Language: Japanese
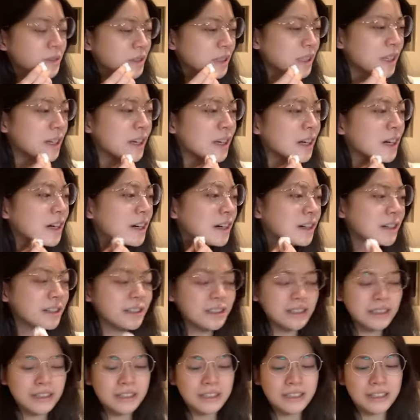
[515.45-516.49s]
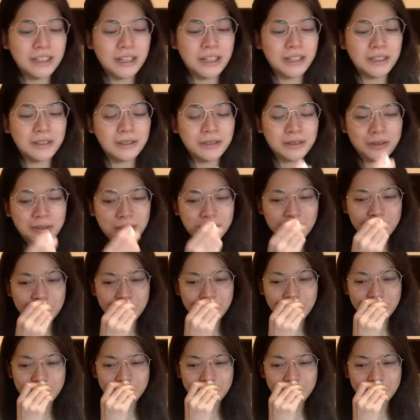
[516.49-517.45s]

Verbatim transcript: さあの